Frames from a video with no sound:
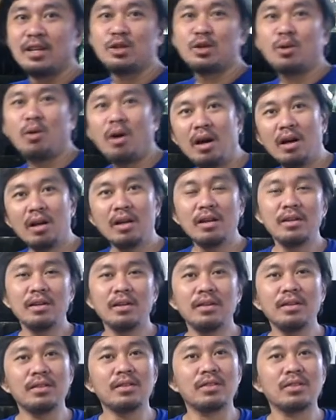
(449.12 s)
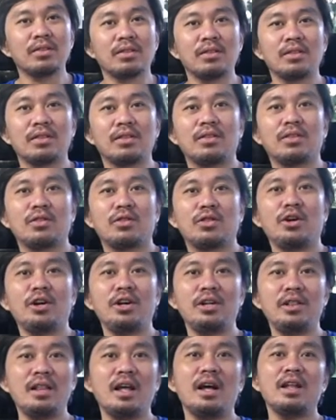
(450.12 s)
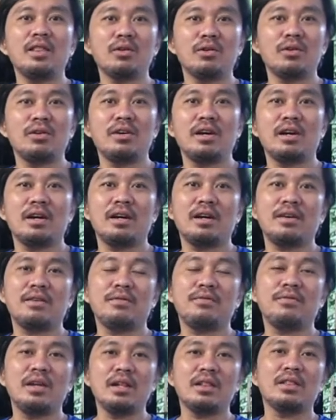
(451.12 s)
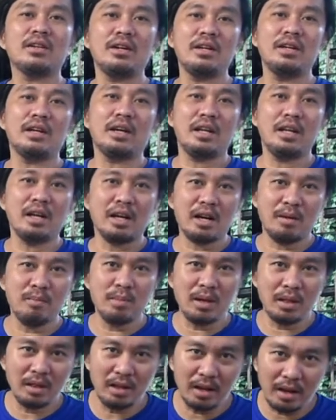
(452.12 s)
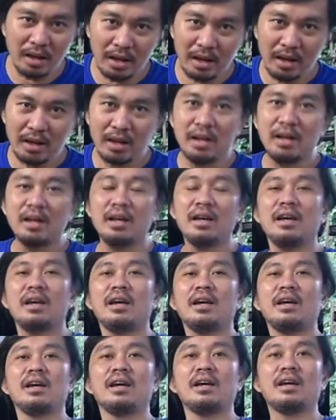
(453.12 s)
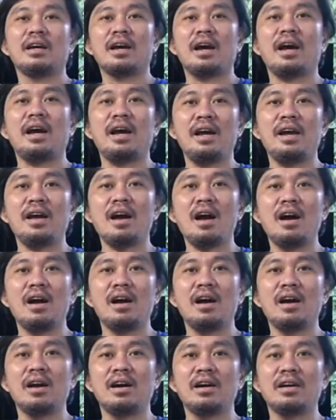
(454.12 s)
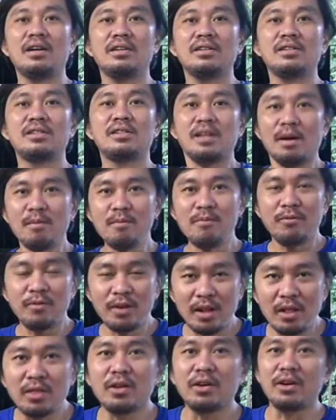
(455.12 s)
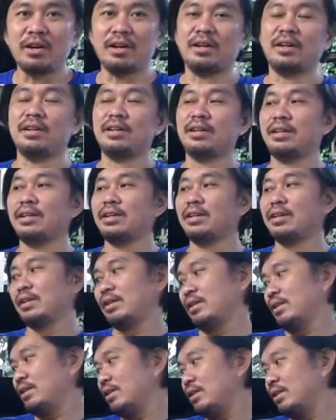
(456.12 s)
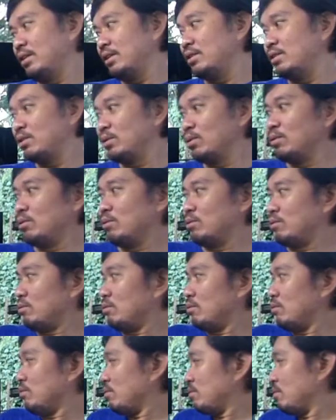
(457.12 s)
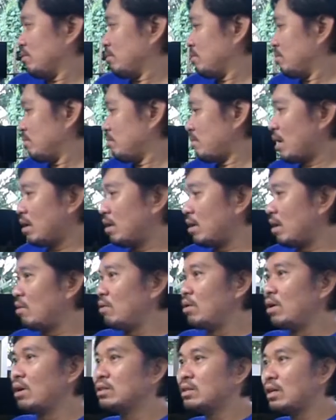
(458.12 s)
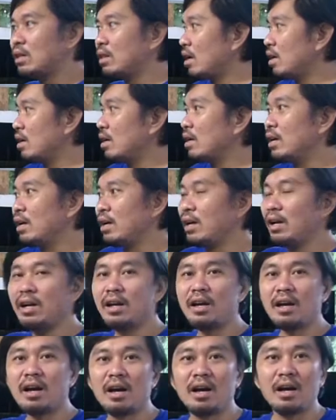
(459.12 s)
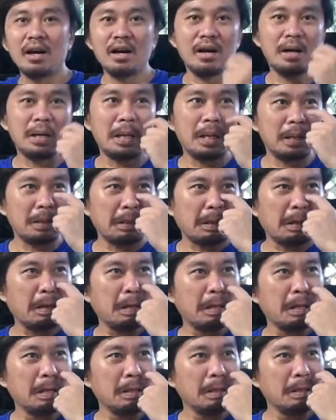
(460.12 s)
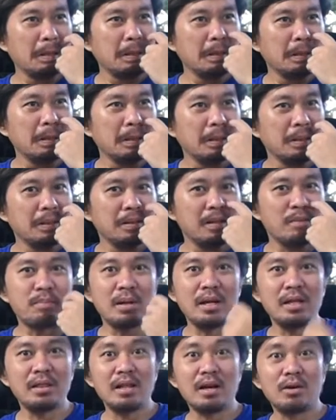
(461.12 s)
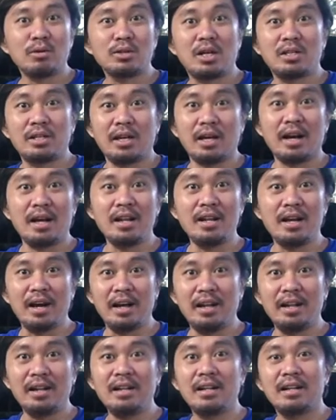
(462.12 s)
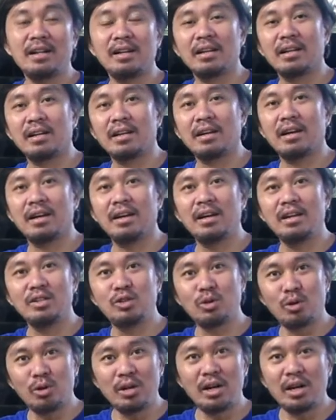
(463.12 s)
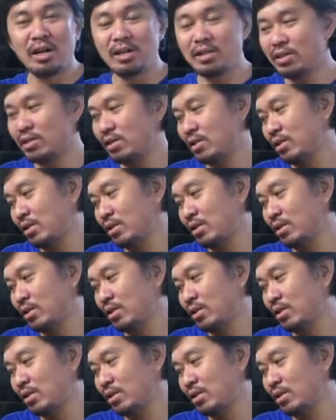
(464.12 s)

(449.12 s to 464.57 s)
So ang third nato na filter na ginagamit diri kay ang um, sump filter. So background lang sa tangke, uh, napalit na ako sa second hand kay Jonas.